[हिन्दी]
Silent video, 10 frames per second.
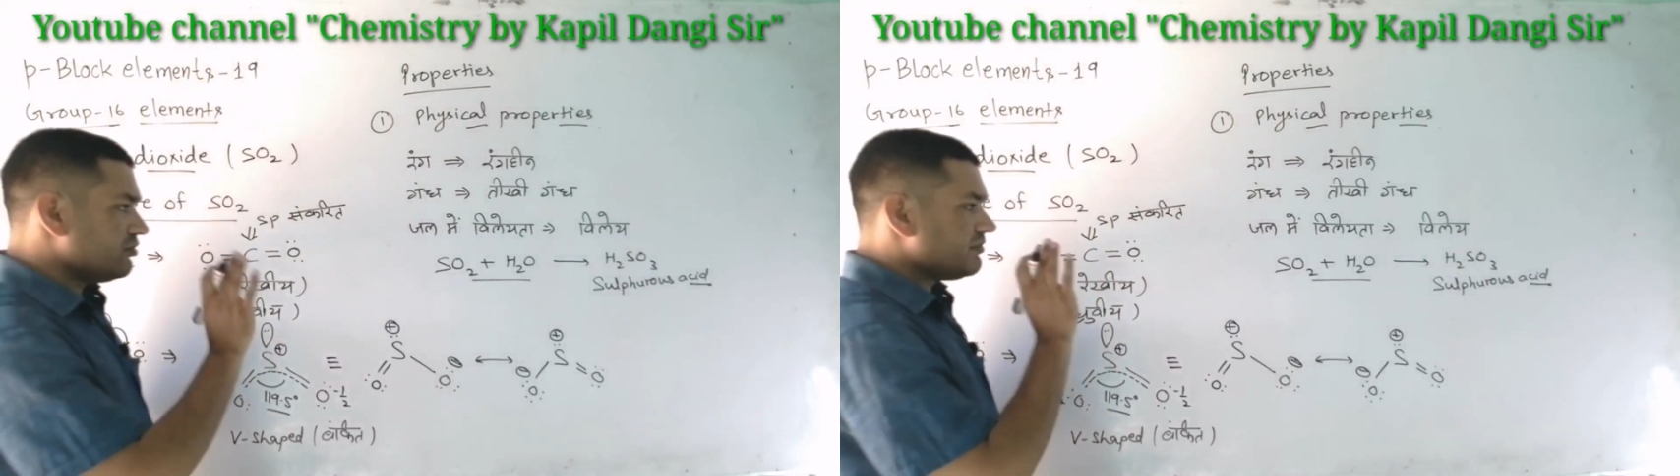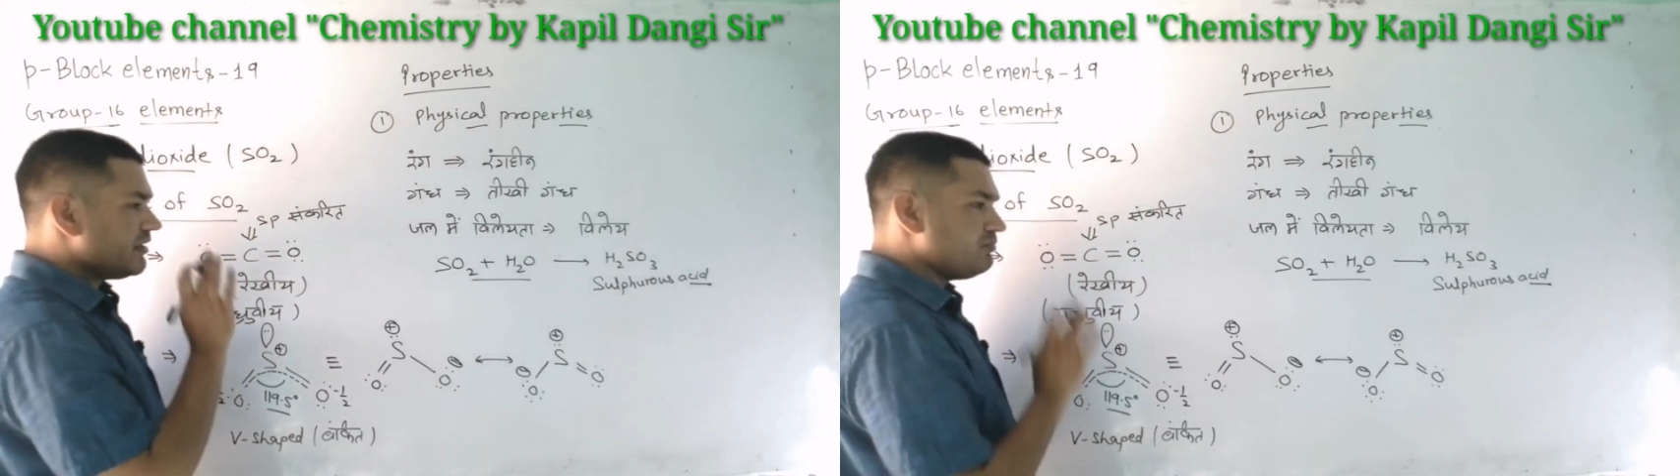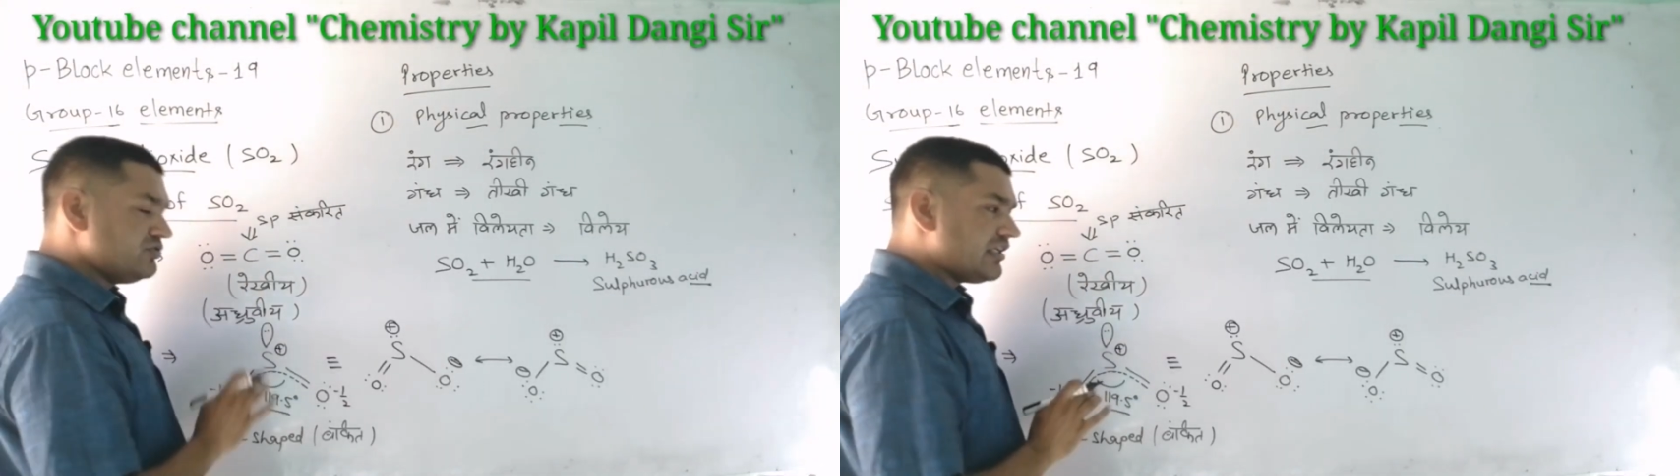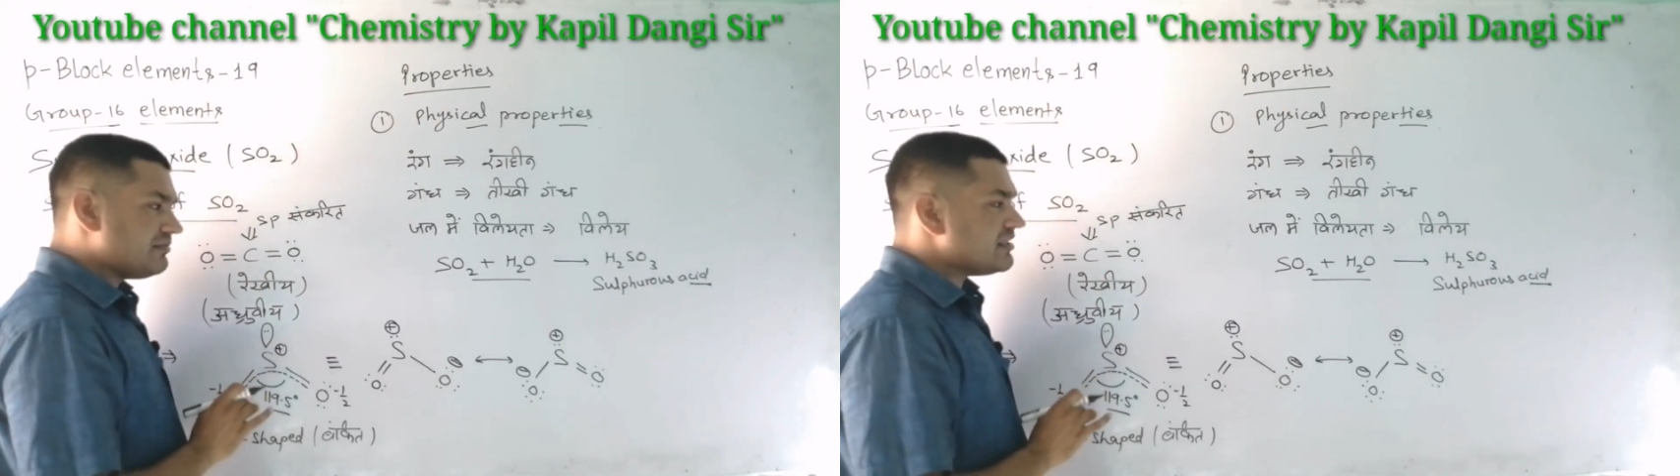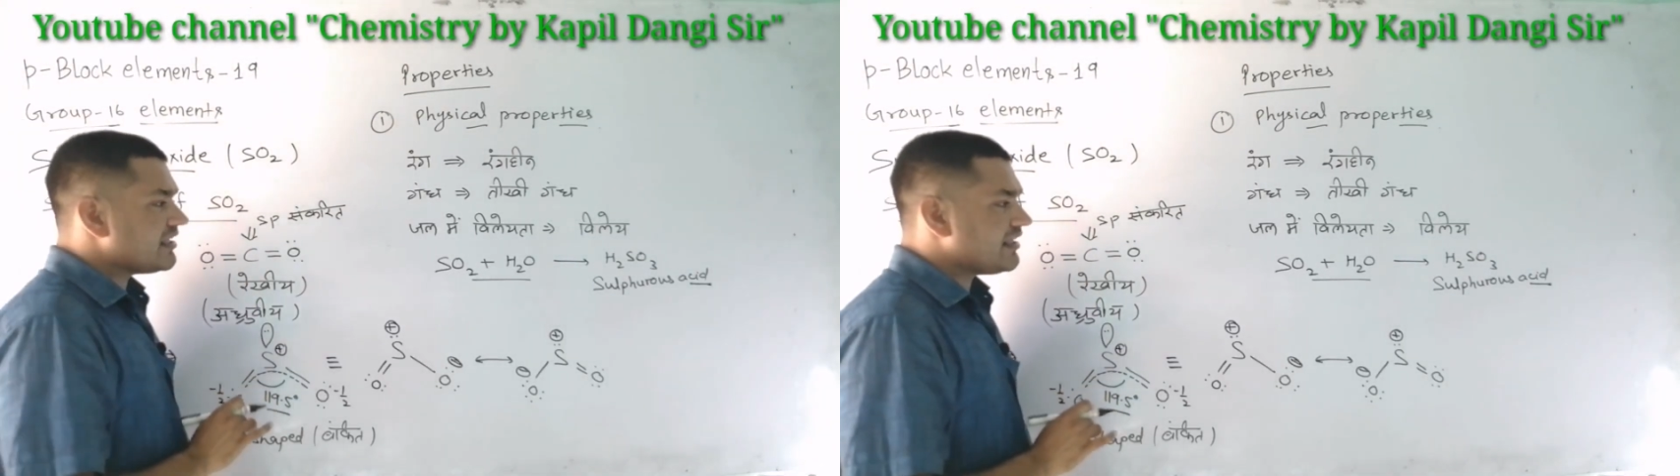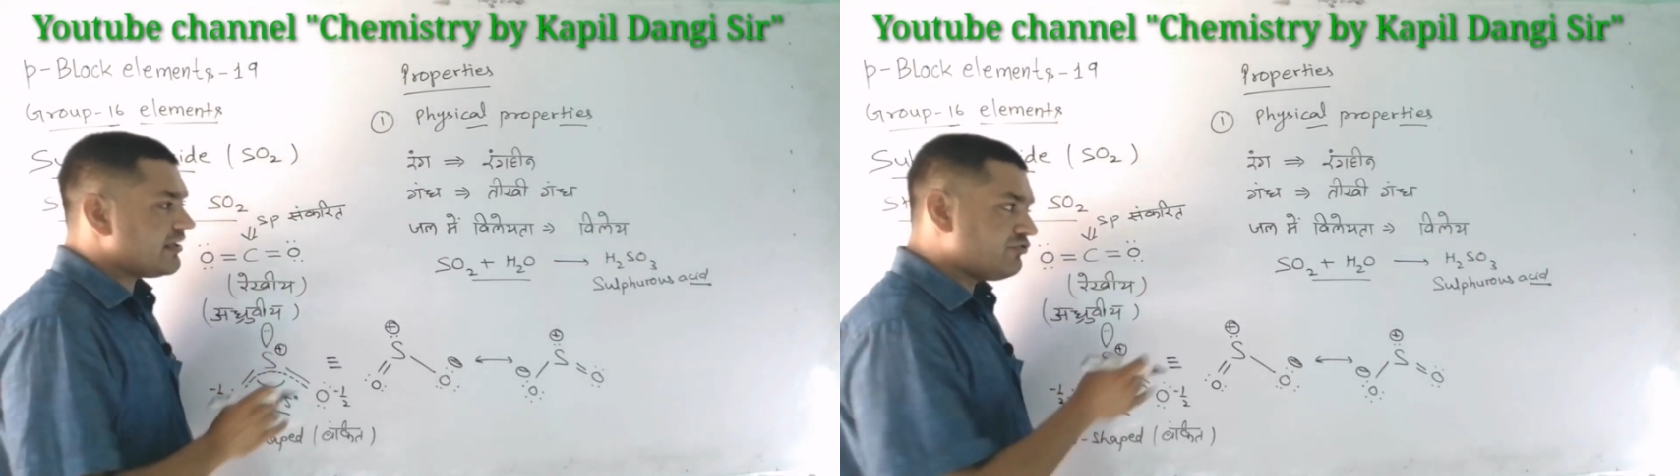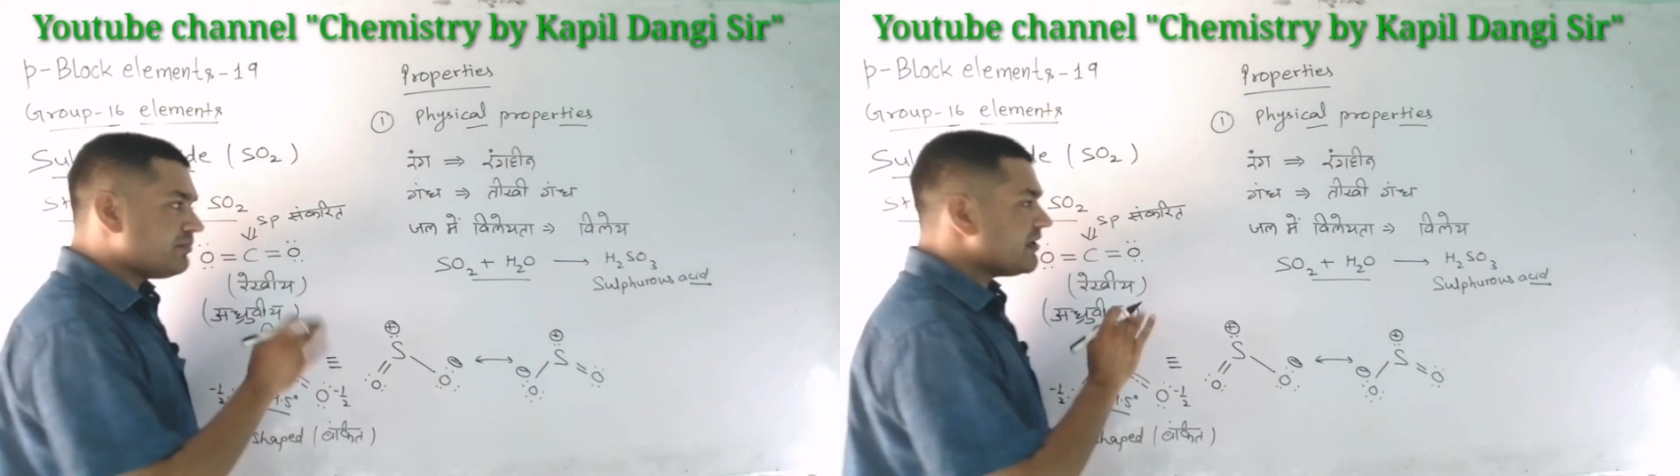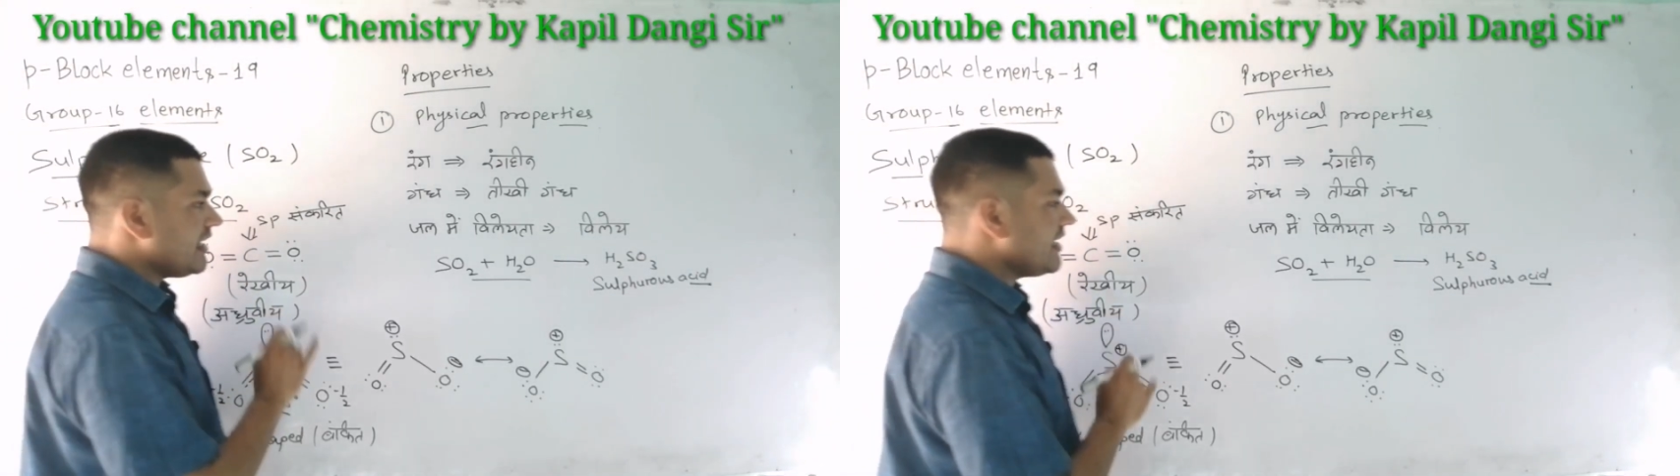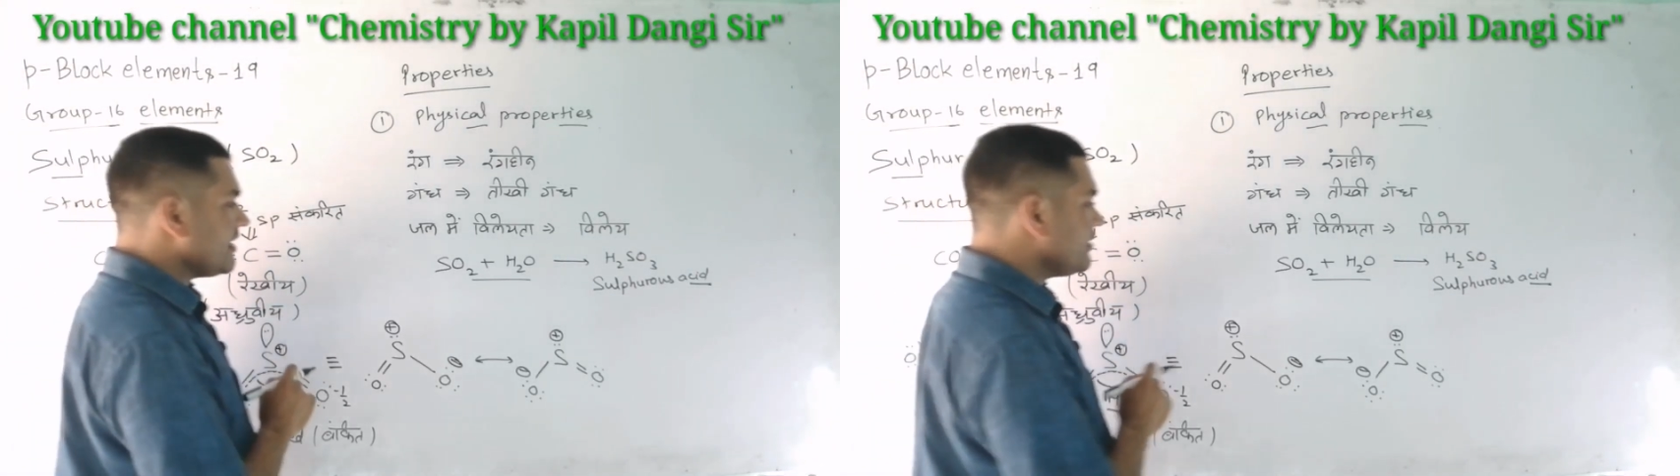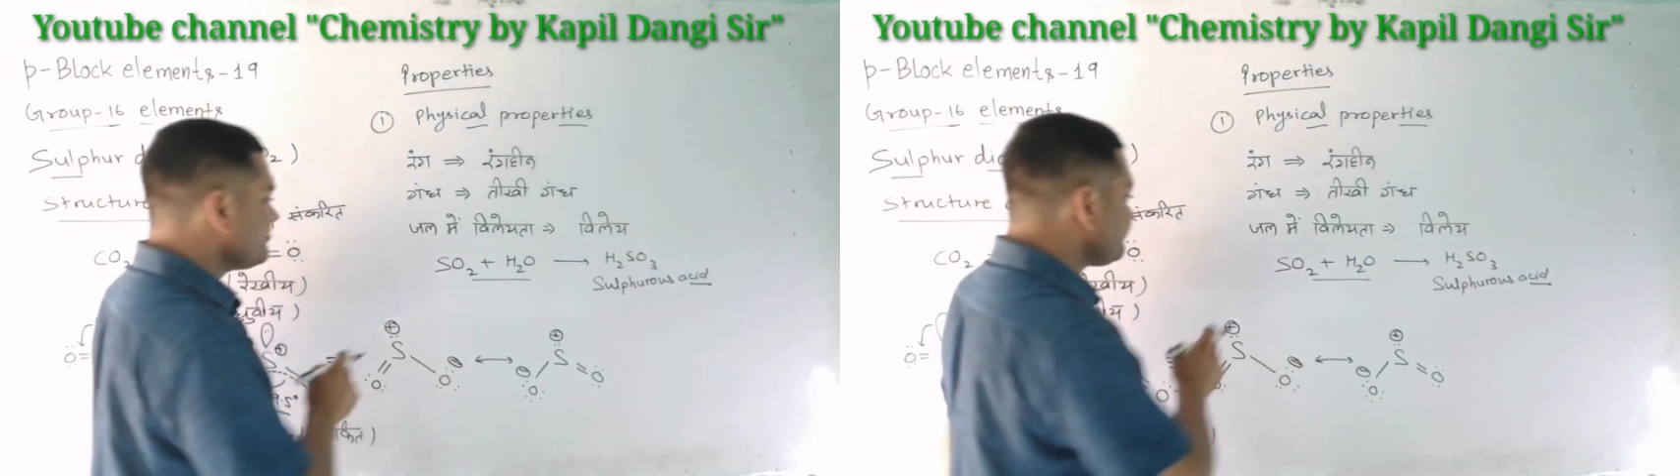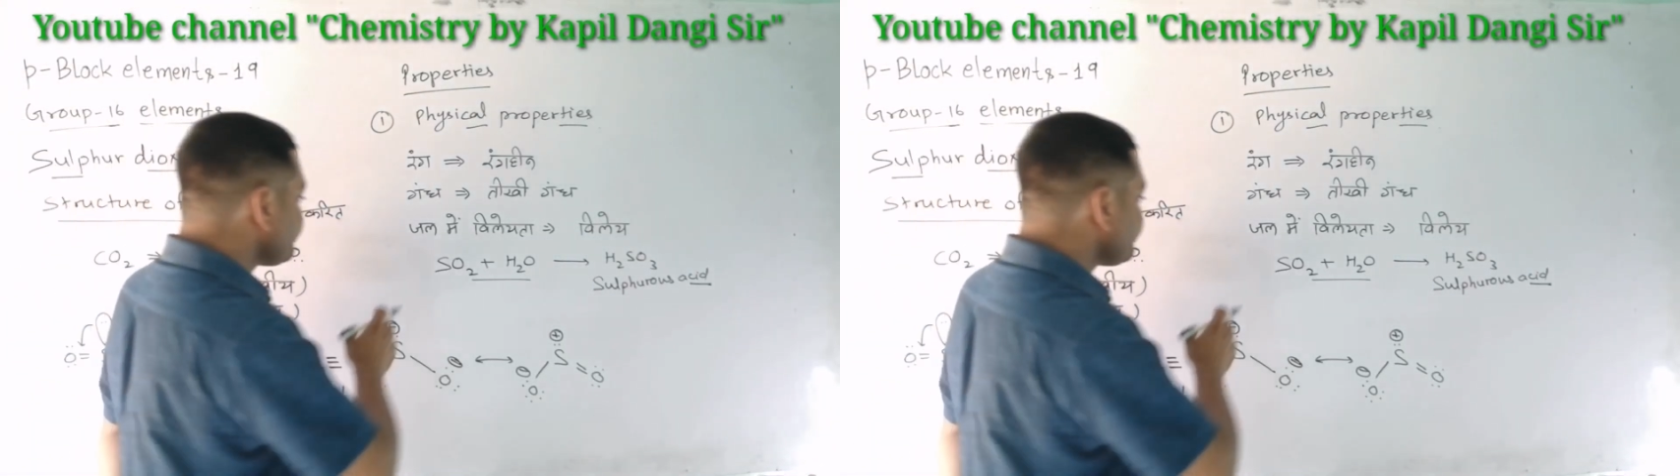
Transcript: बहुत बार पूछा भी जाता है वो अपन लेंगे